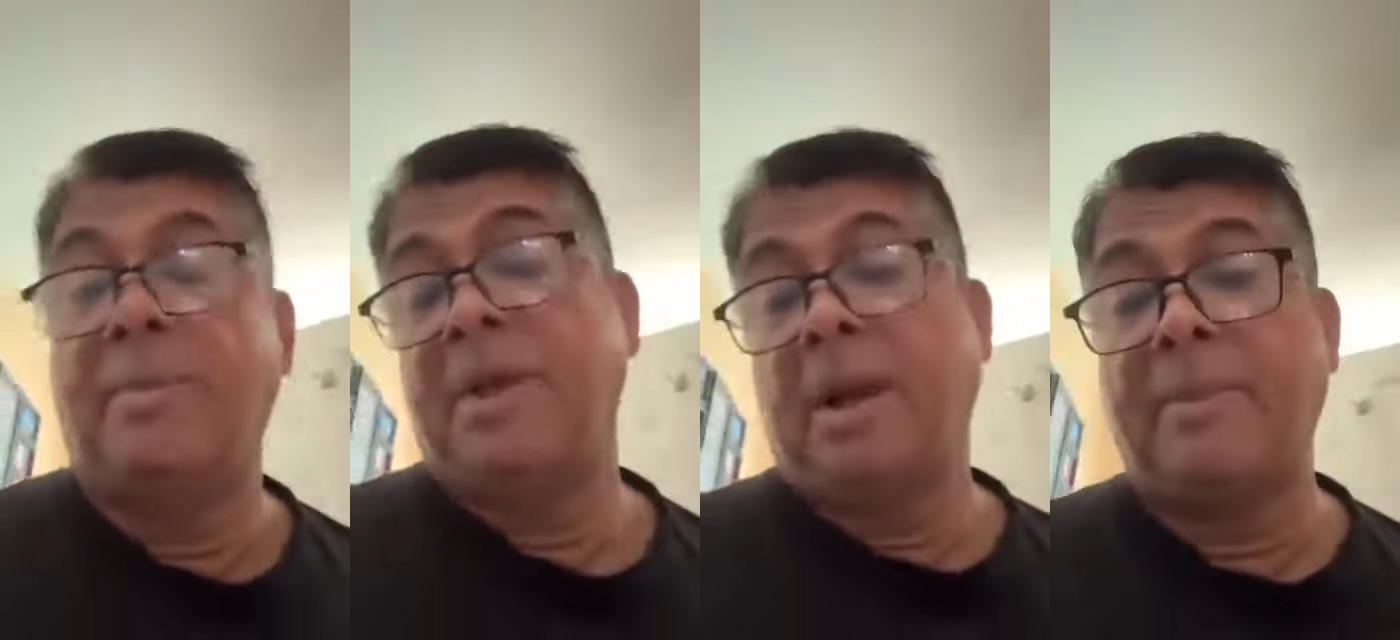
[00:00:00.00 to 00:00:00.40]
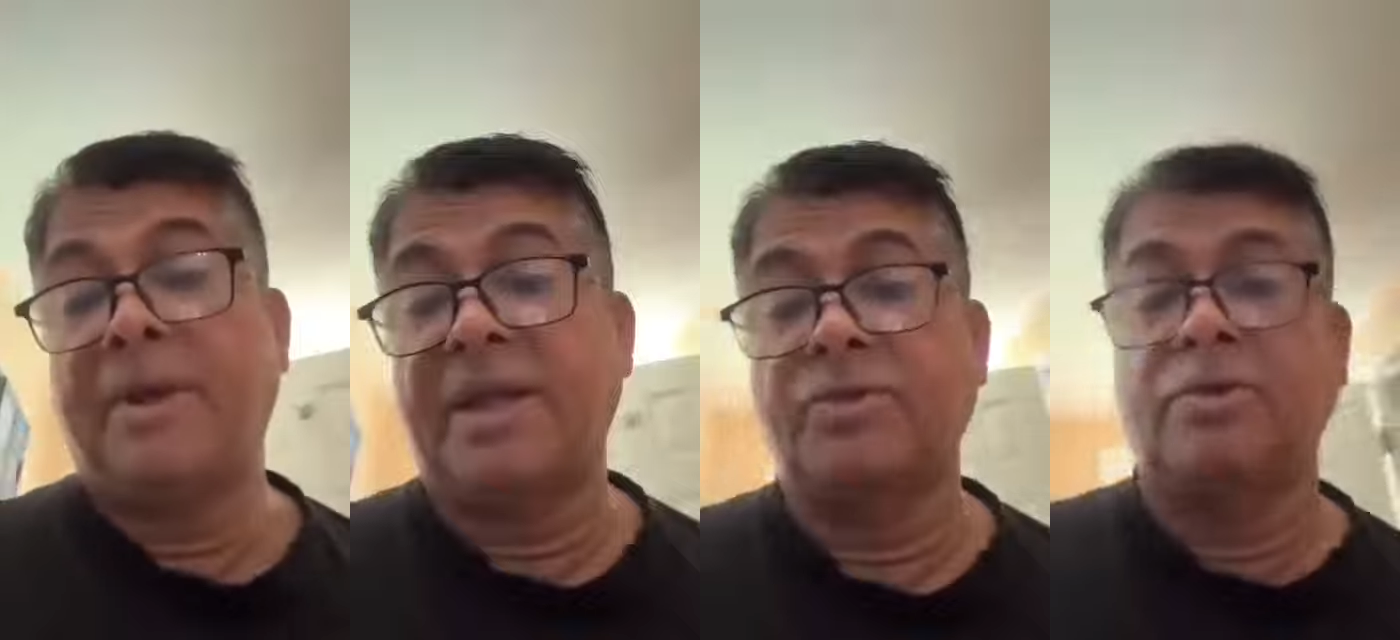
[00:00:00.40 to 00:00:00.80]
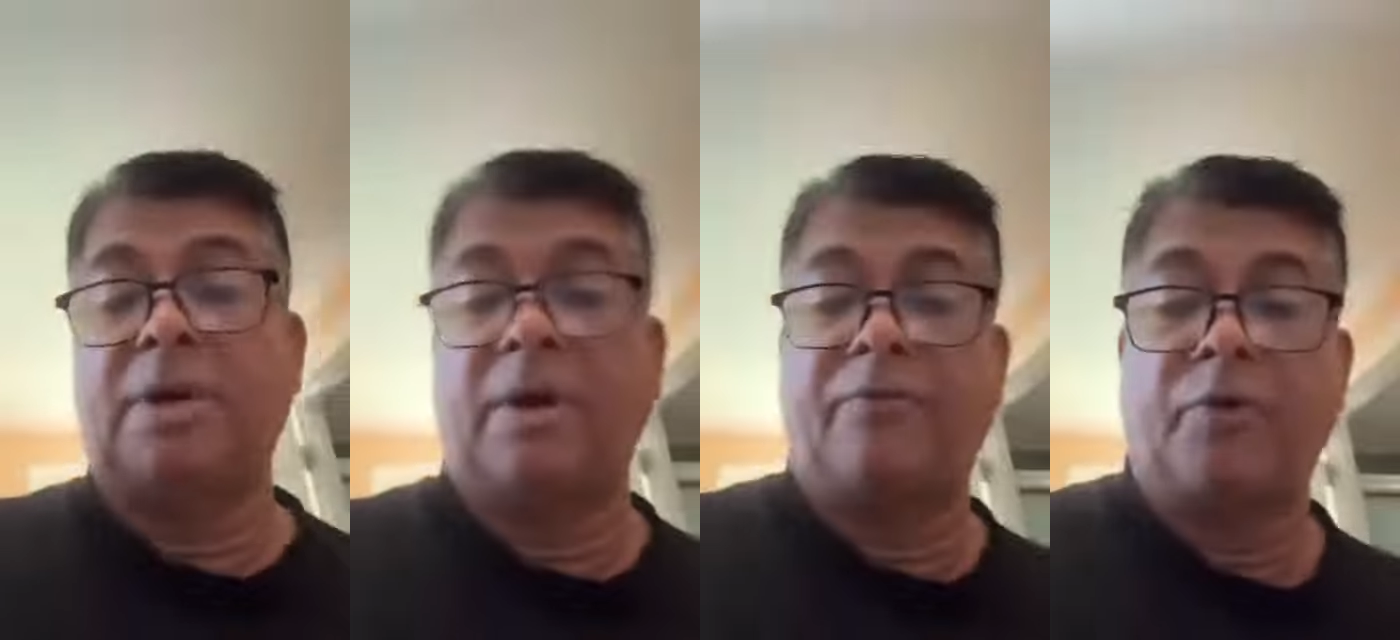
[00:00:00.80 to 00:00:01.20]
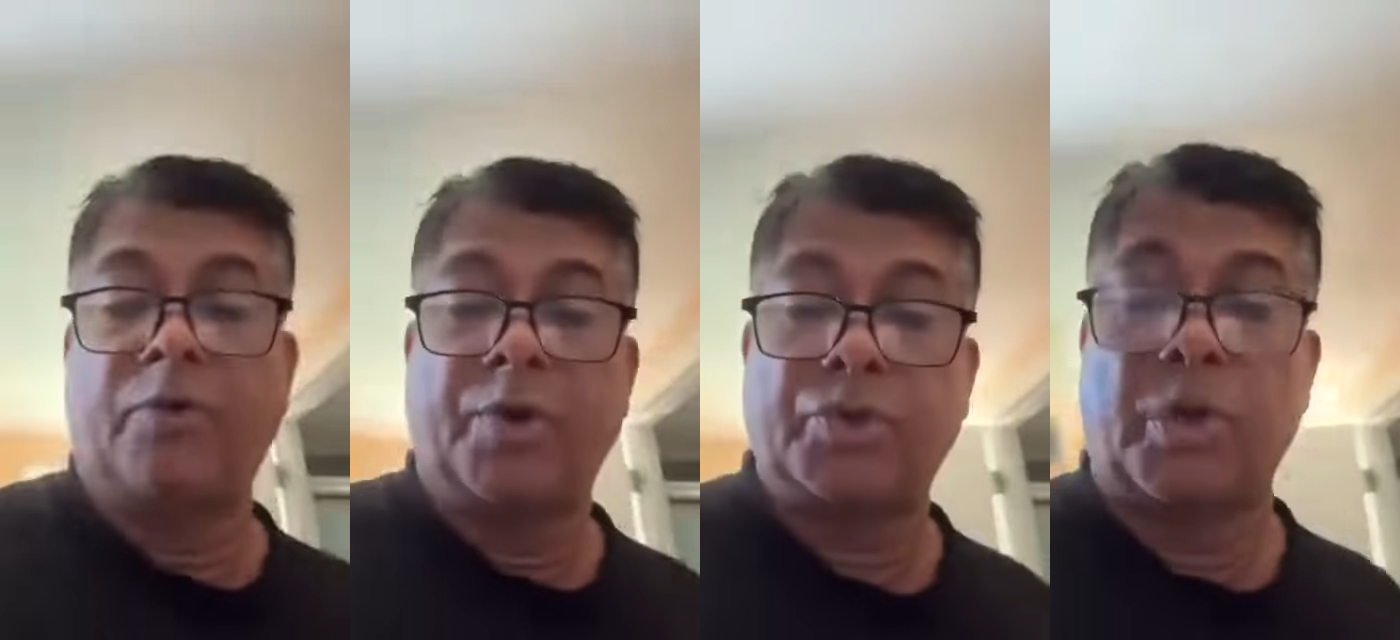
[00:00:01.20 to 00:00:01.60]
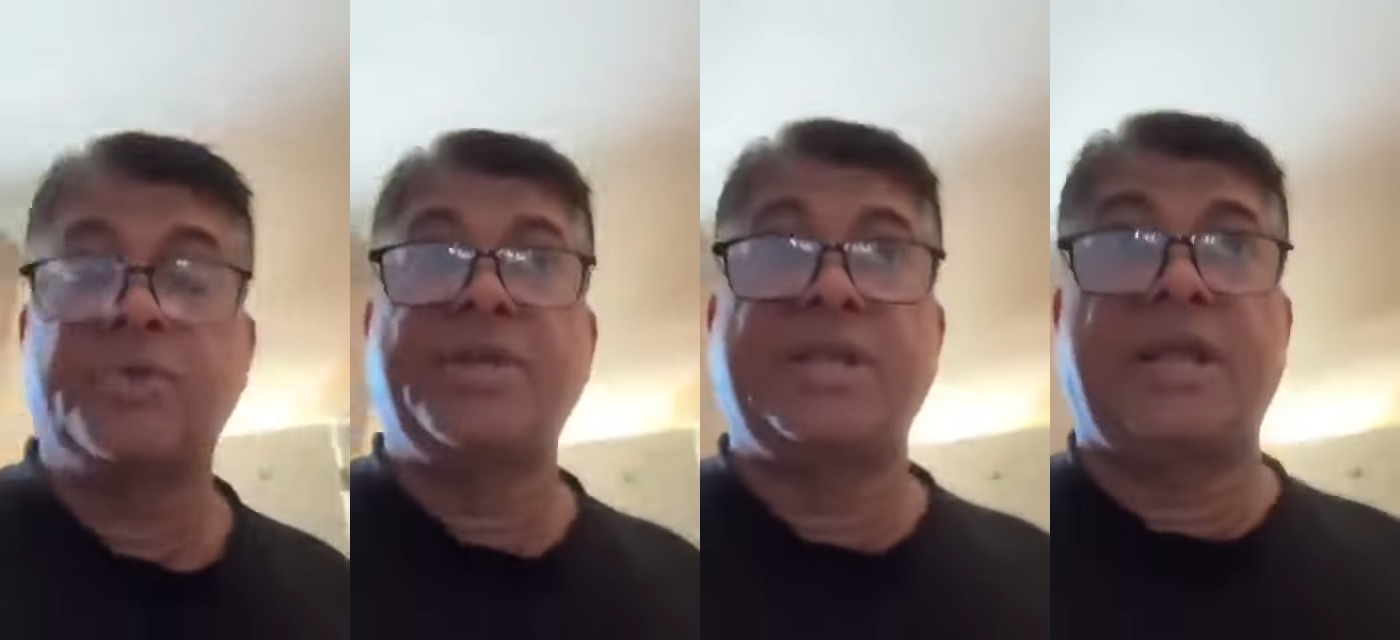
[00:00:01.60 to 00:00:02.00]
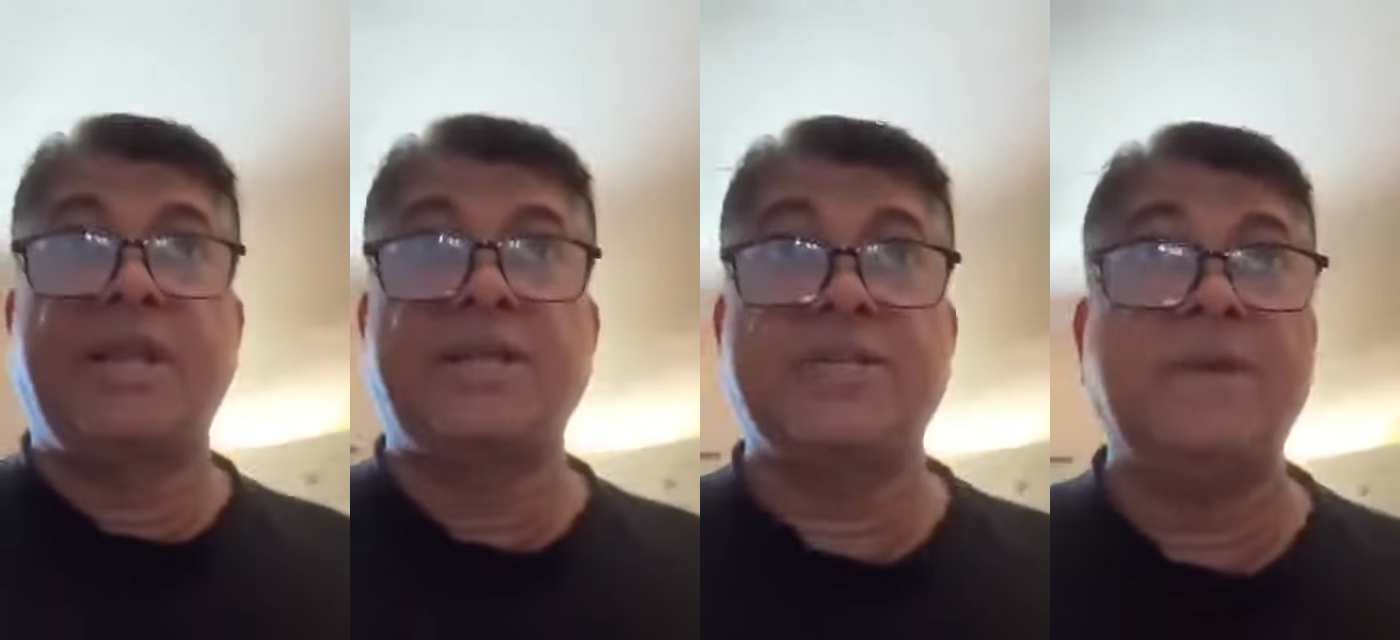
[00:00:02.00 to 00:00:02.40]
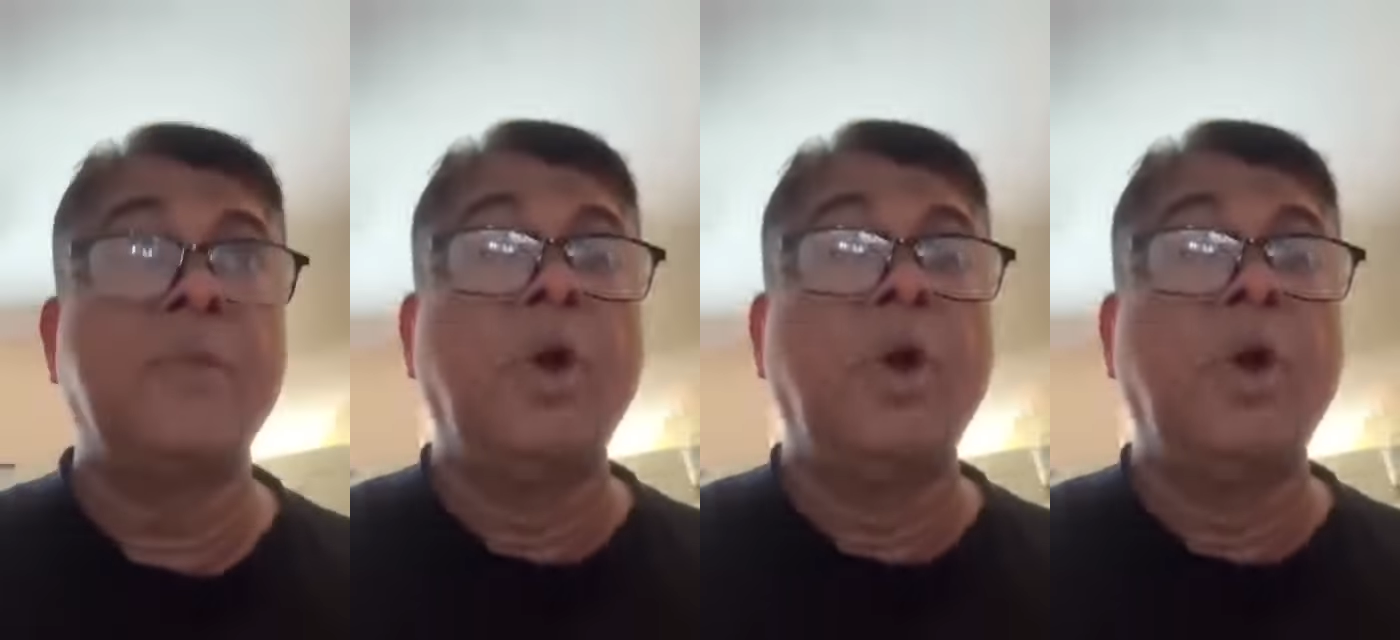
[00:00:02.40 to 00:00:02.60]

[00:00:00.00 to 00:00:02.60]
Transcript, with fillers: আমি আমাকে একজন ফোন করে সরাসরি জানিয়েছে